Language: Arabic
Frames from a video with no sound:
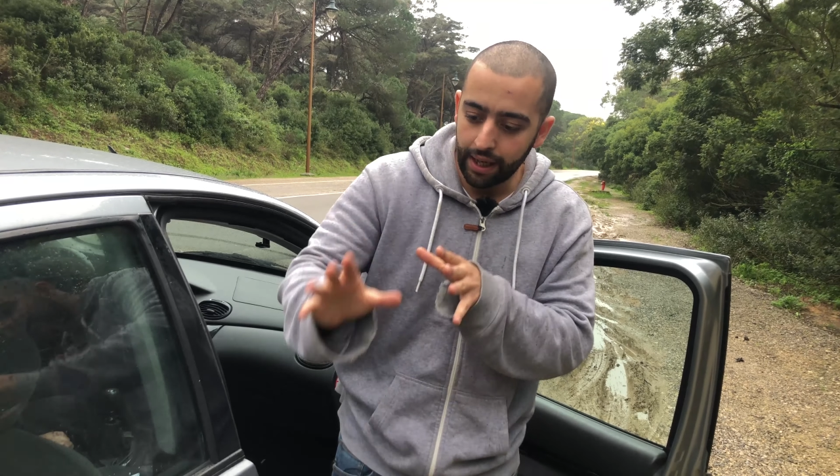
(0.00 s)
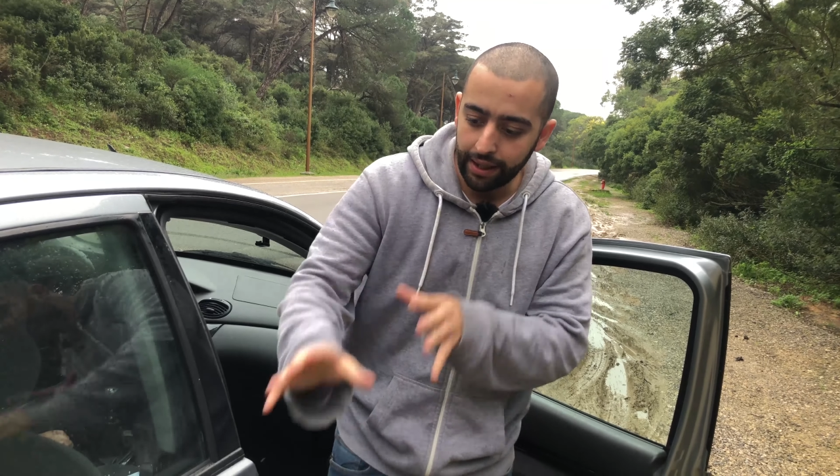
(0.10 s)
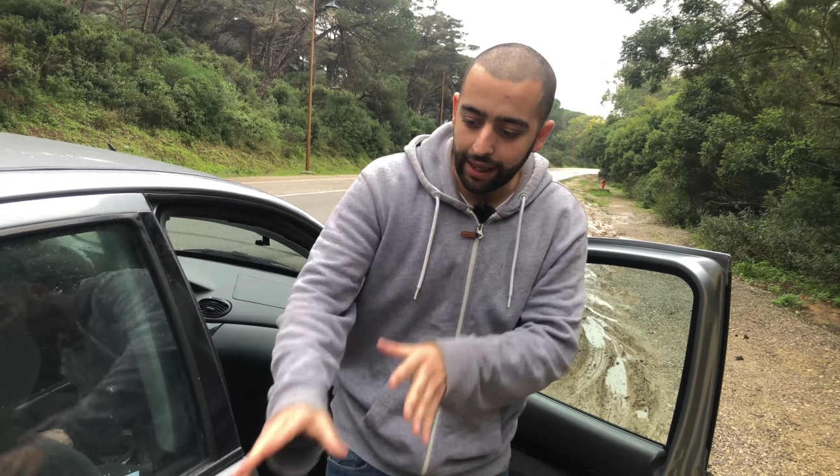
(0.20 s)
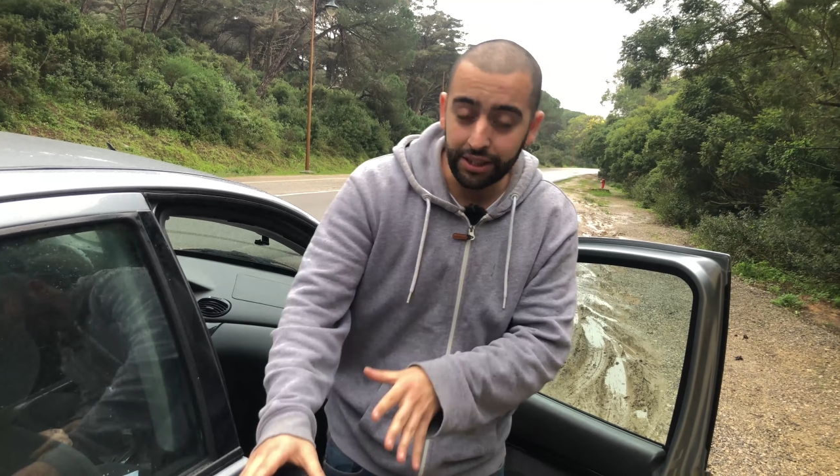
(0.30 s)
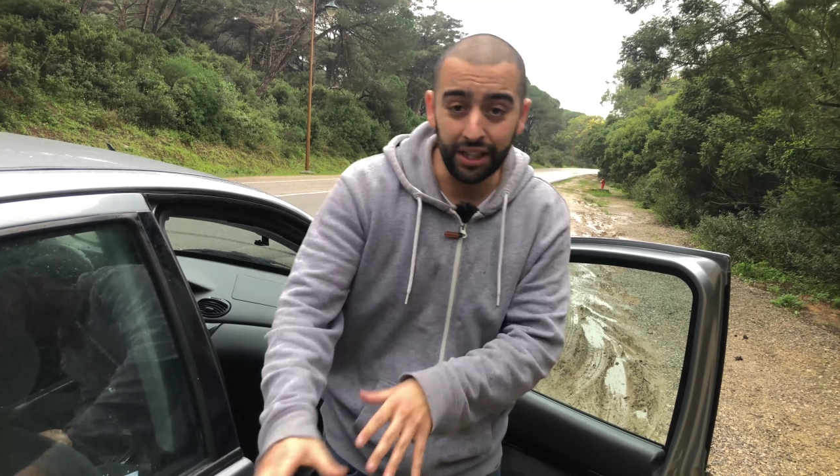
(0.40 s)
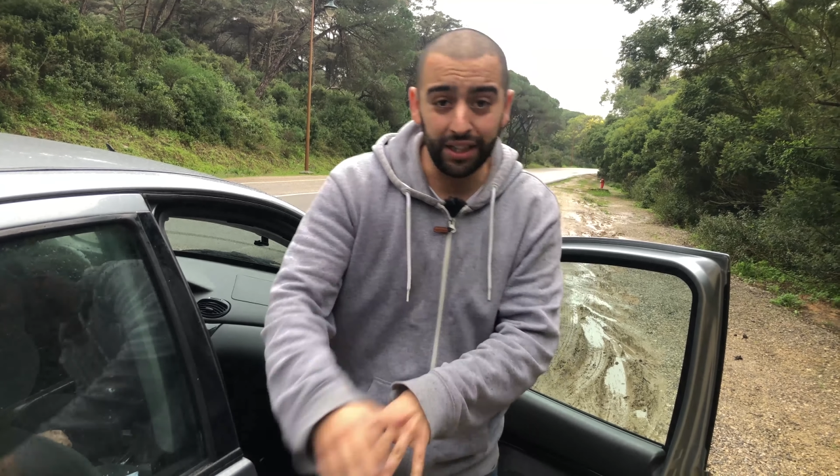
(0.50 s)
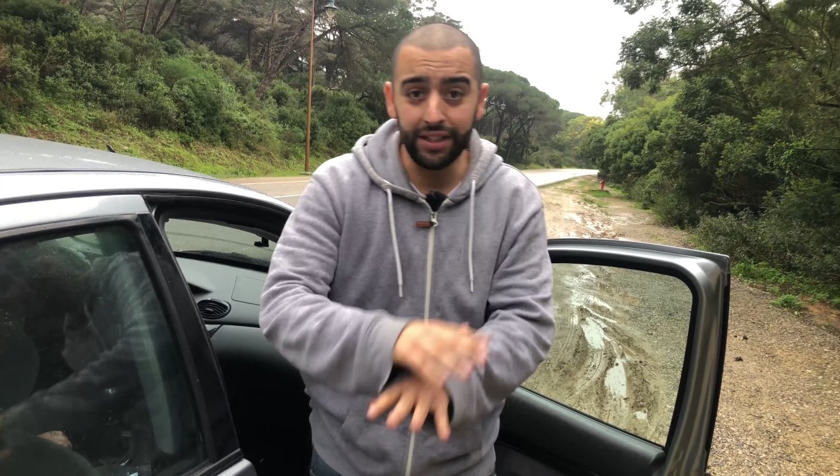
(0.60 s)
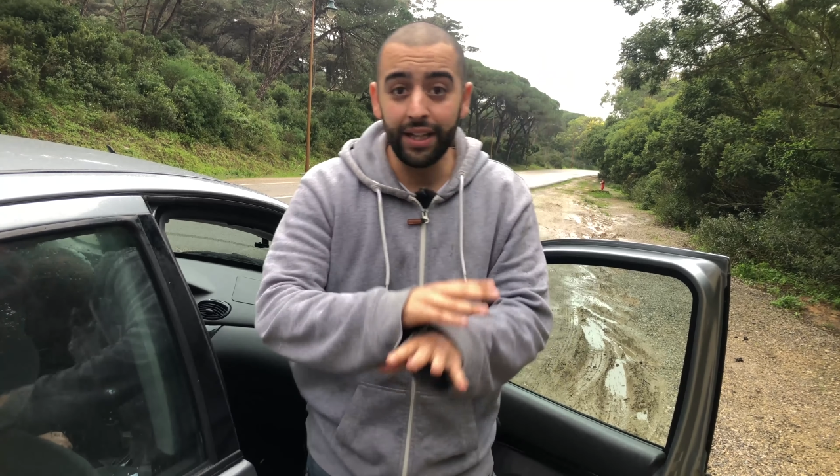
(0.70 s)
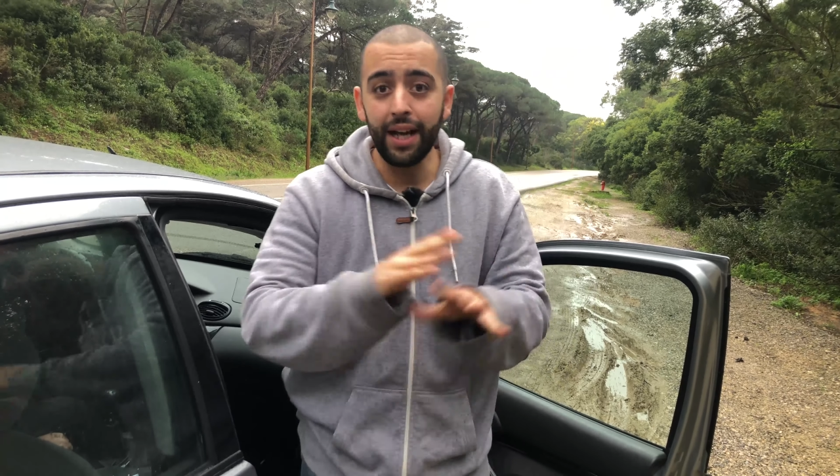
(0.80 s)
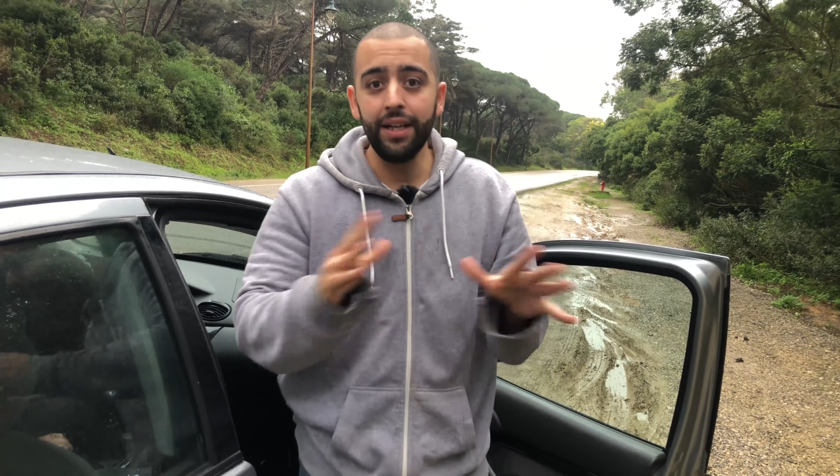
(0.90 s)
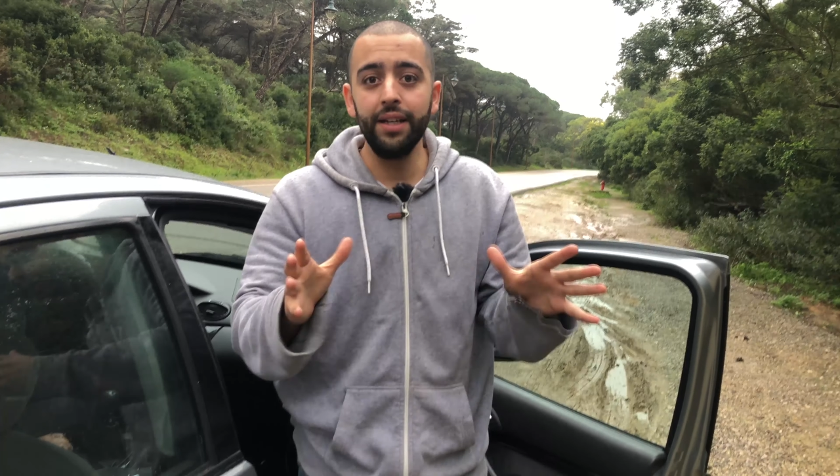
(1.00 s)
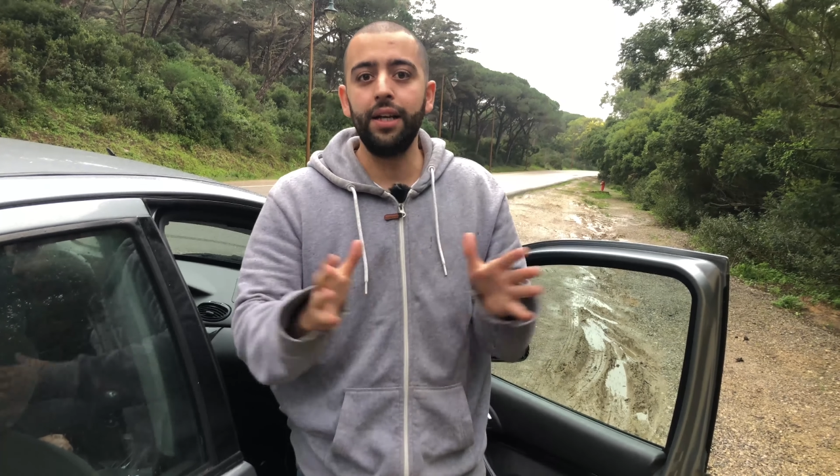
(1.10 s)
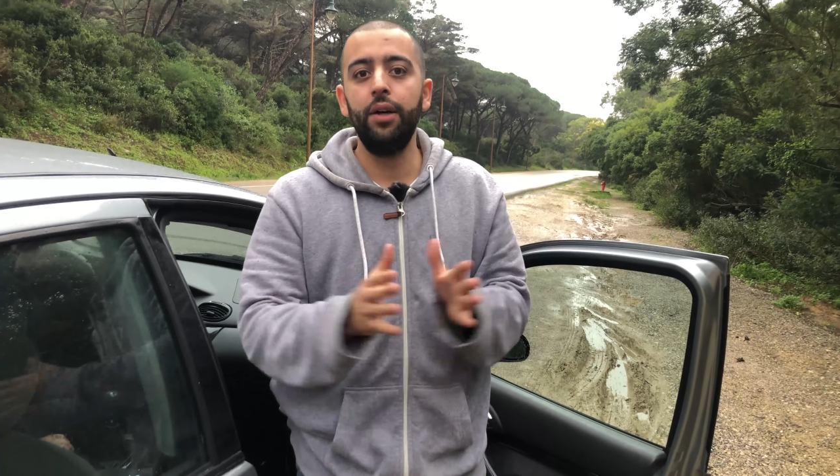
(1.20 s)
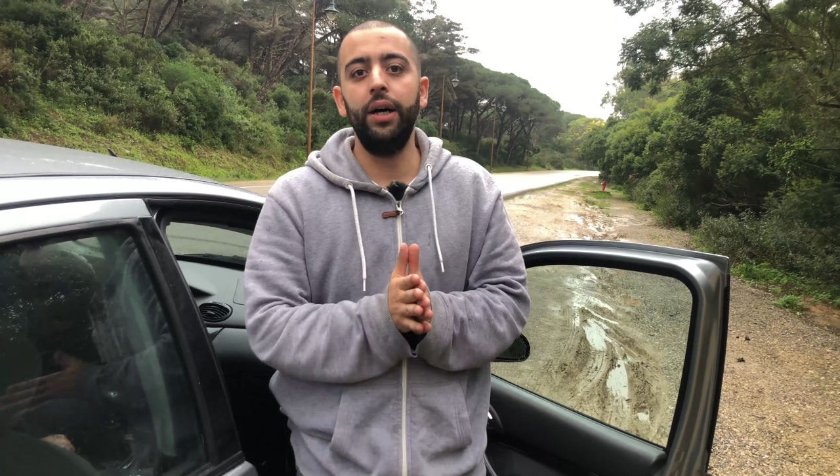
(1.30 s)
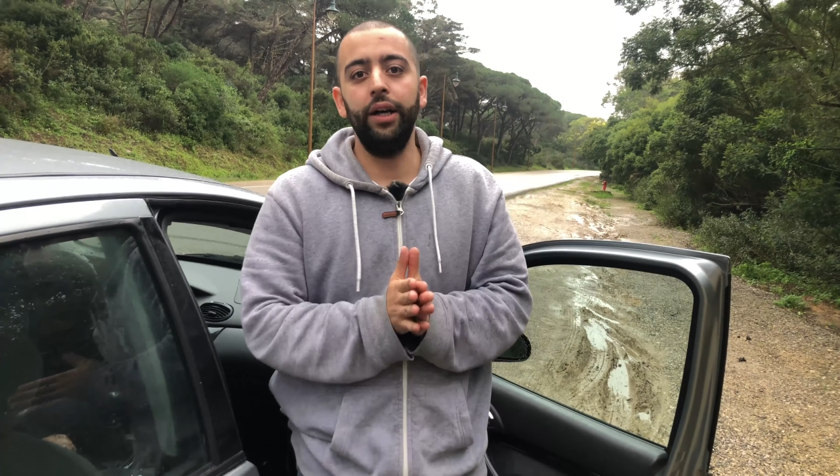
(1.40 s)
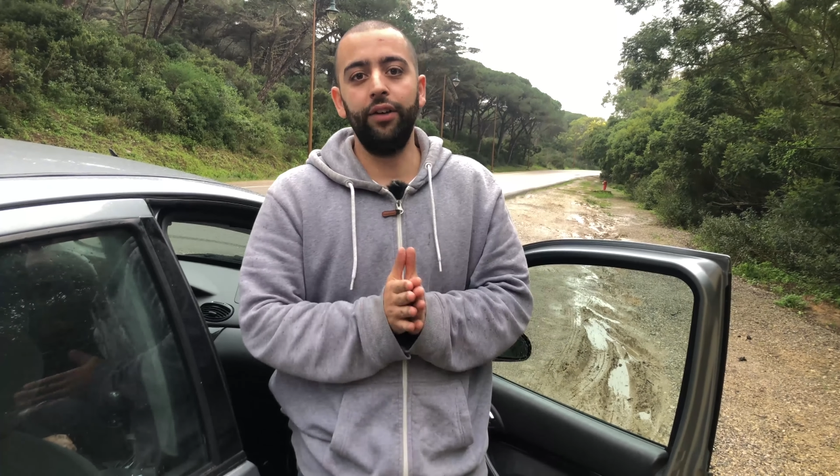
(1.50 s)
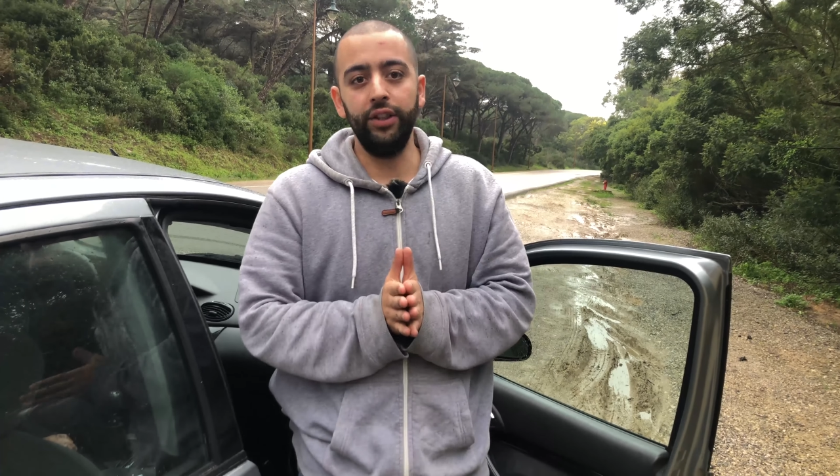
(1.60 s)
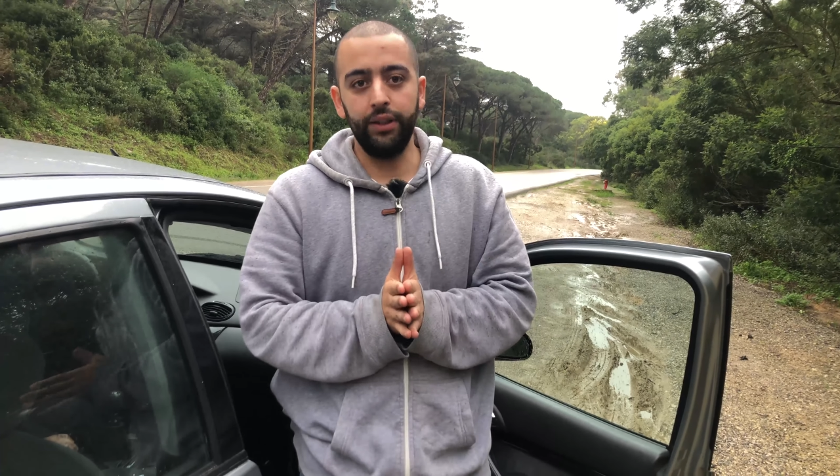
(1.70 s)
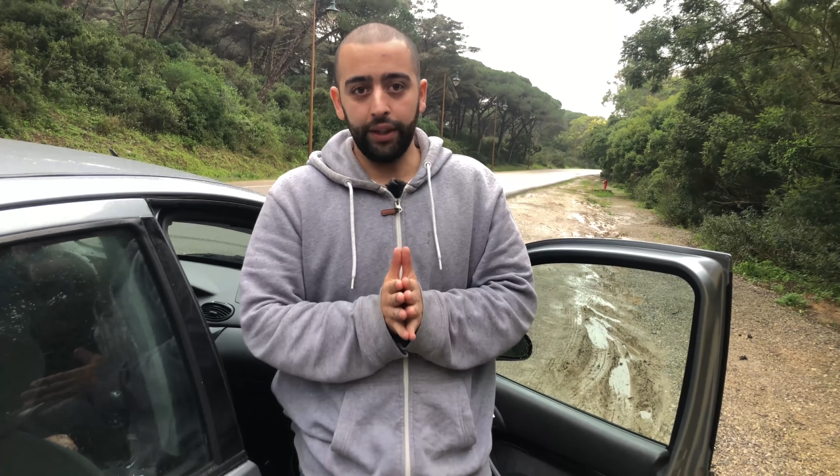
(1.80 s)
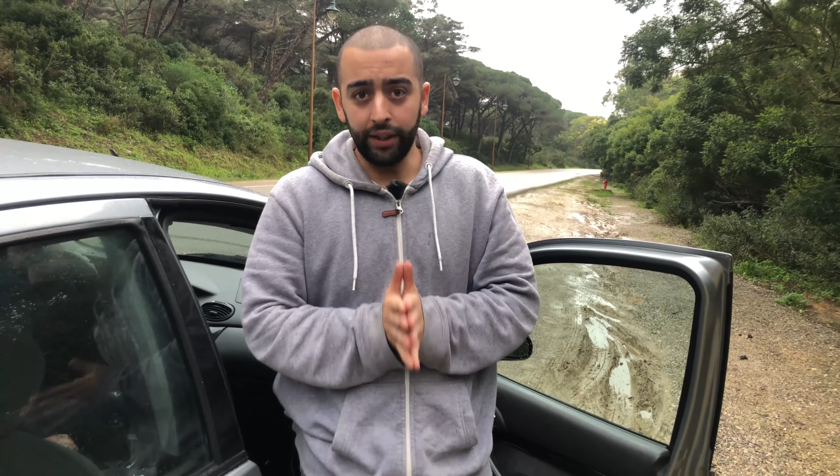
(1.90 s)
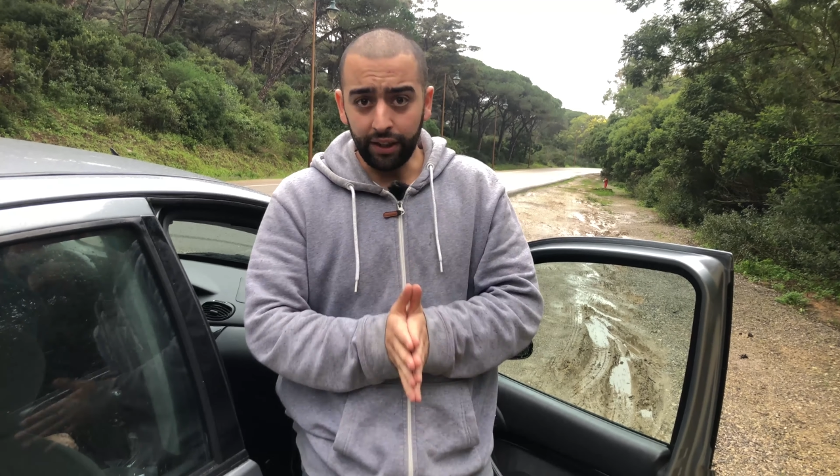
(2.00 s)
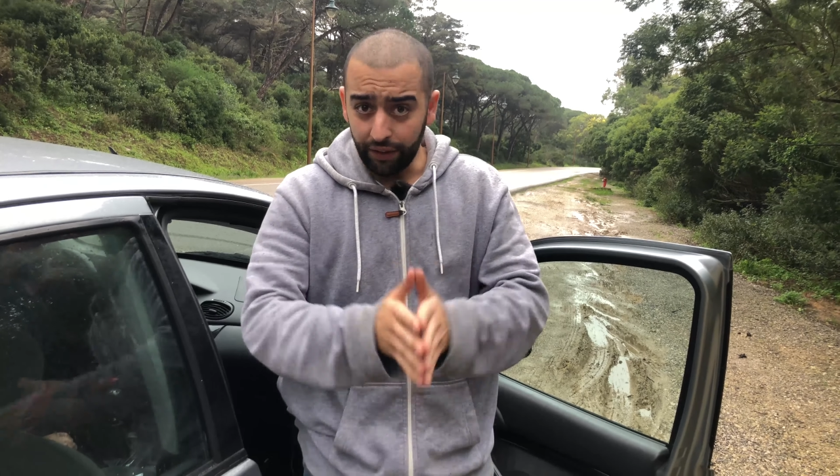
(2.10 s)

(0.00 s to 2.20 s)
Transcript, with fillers: العجلة لأي عوائق في الطريق